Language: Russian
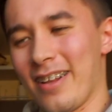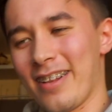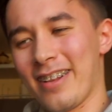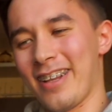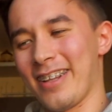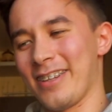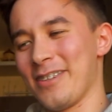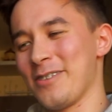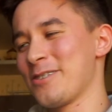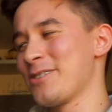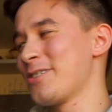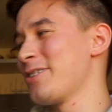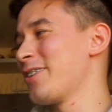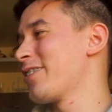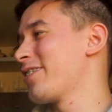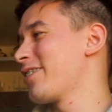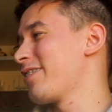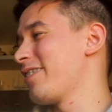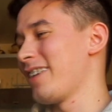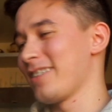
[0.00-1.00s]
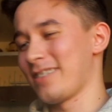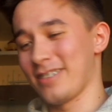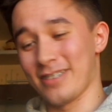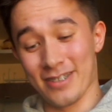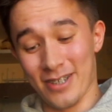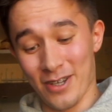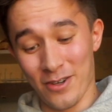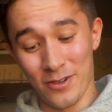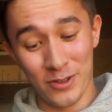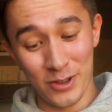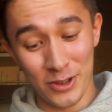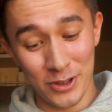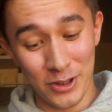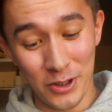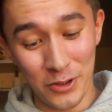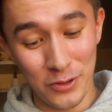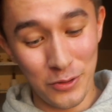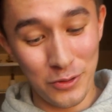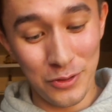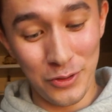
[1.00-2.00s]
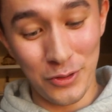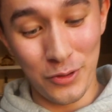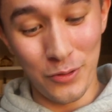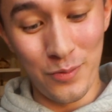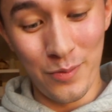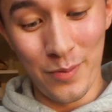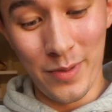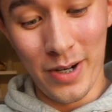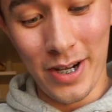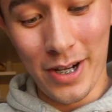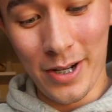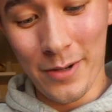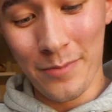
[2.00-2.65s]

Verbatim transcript: ладно, все, хватит, я уже схожу с ума.